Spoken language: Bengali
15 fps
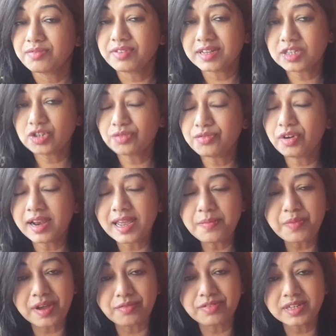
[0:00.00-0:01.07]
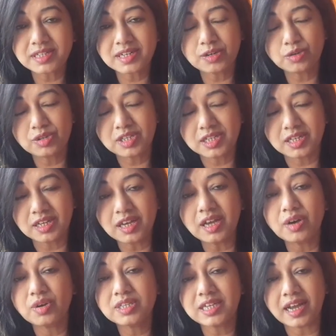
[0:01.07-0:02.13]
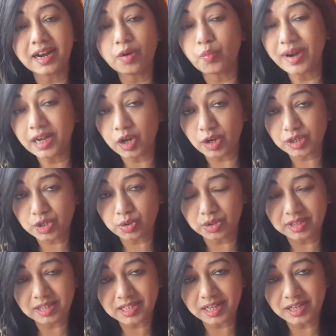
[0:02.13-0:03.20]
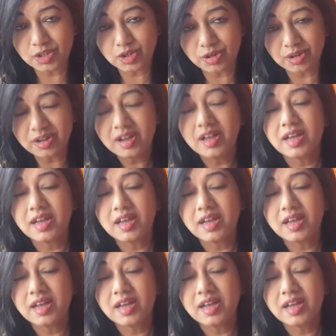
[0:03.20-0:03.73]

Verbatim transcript: ফার্স্ট অফ অল এই ব্রেকফাস্টটা হচ্ছে যারা ওয়েট লস করতে চাইছো